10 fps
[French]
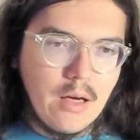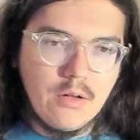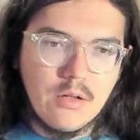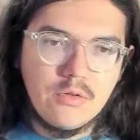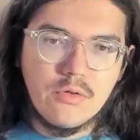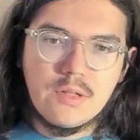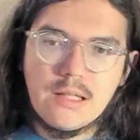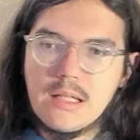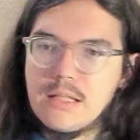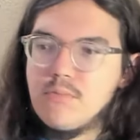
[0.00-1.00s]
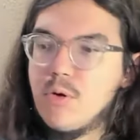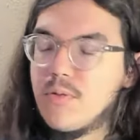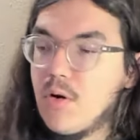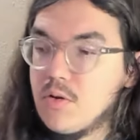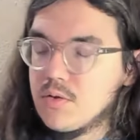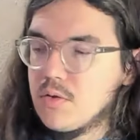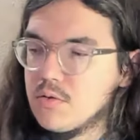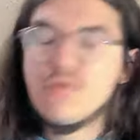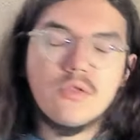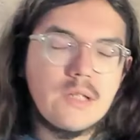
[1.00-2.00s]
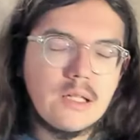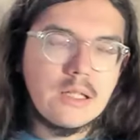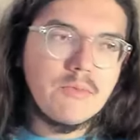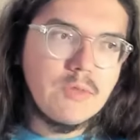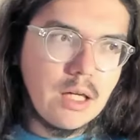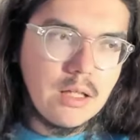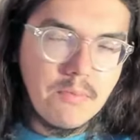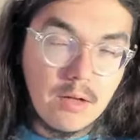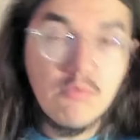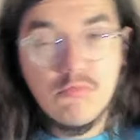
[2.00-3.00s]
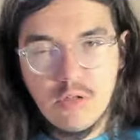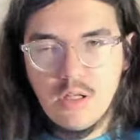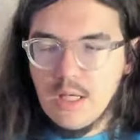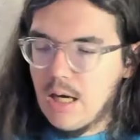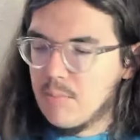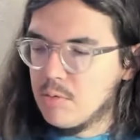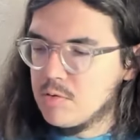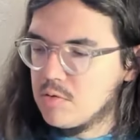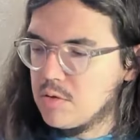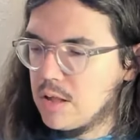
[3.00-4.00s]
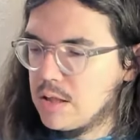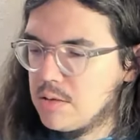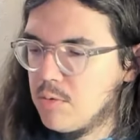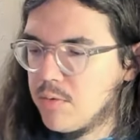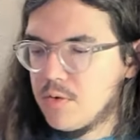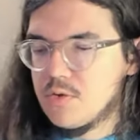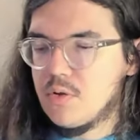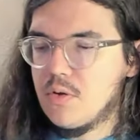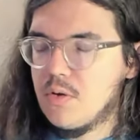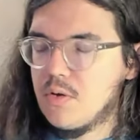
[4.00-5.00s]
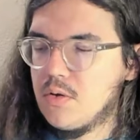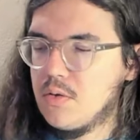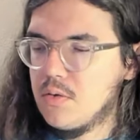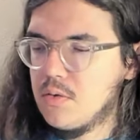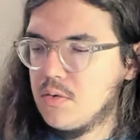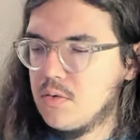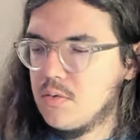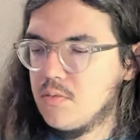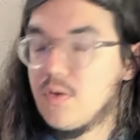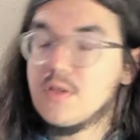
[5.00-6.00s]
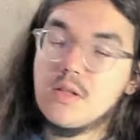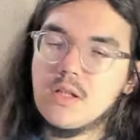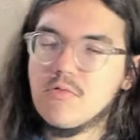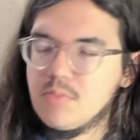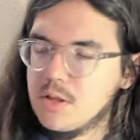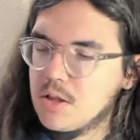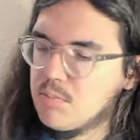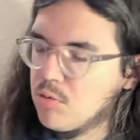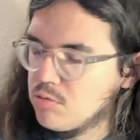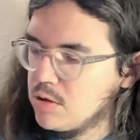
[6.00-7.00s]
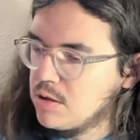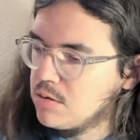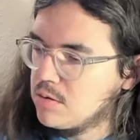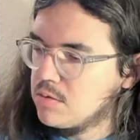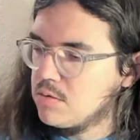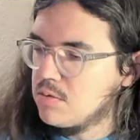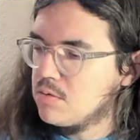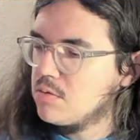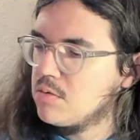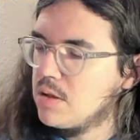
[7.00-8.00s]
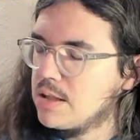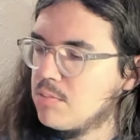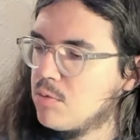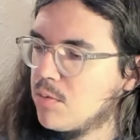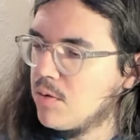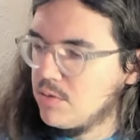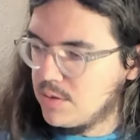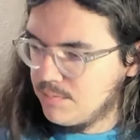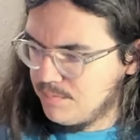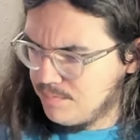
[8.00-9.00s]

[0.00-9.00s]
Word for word: de cette équipe de France, de cette équipe d'Italie, pardon, un peu moins du côté de l'équipe de France, enfin c'était compliqué pour lui de, l'équipe de France.